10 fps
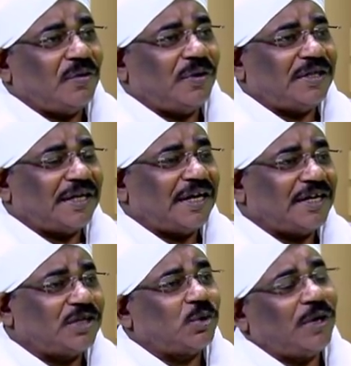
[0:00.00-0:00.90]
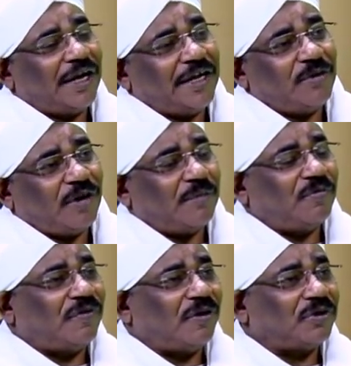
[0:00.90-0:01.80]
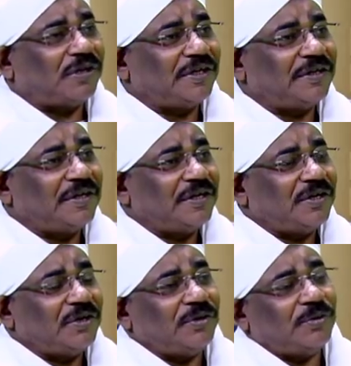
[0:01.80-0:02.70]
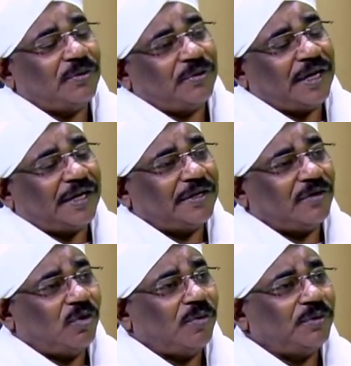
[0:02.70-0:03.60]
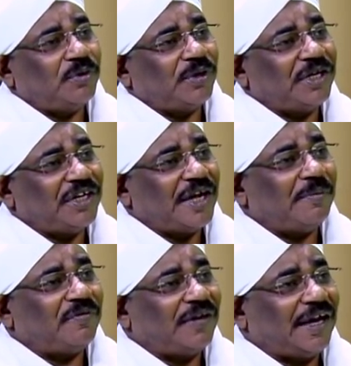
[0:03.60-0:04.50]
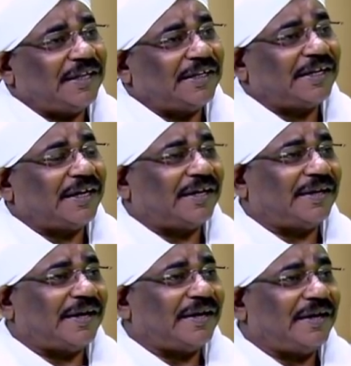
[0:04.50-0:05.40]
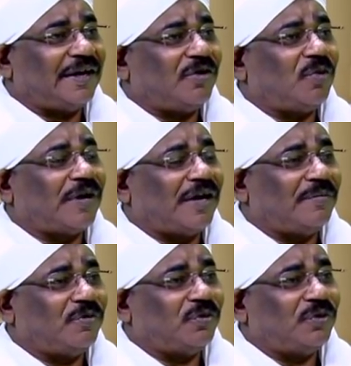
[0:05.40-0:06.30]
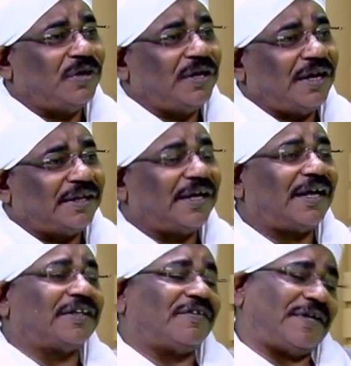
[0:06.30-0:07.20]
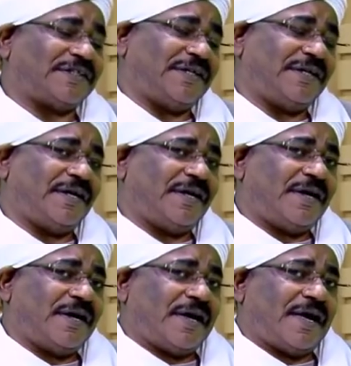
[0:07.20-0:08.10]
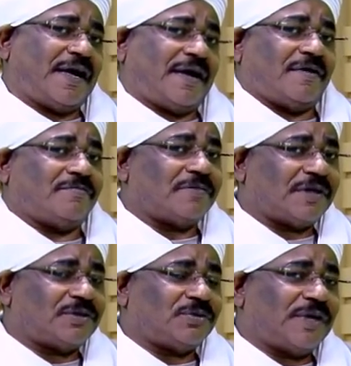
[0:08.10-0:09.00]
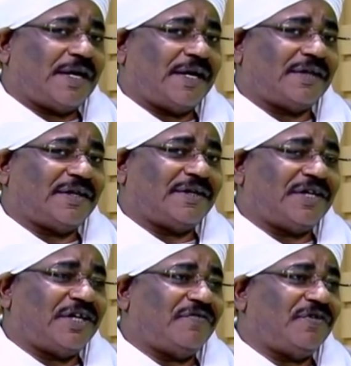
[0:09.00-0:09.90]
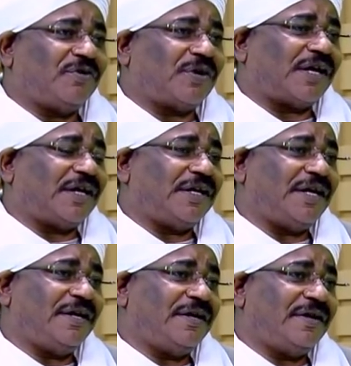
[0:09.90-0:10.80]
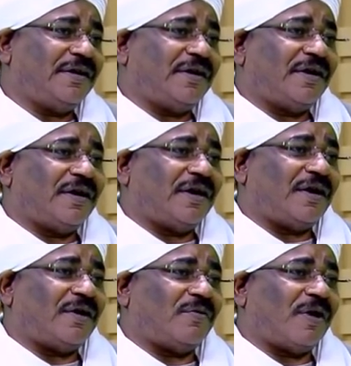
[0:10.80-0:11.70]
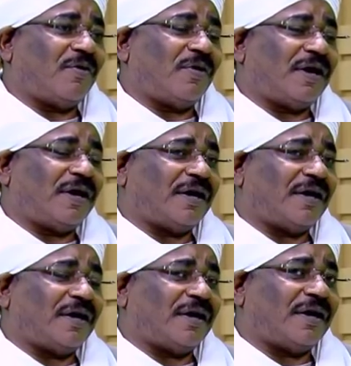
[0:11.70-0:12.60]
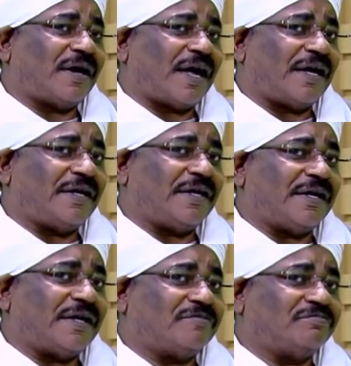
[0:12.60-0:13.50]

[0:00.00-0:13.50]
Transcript: ولذلك يسهل عليه وعلى المفاوضين انهم يعني يقوموا بدور ايجابي في حل تلك القضايا لانهم يعلمون ادق التفاصيل. نعم. آه، السودان ايضا يجري فيه نهر النيل آه، وهو يعني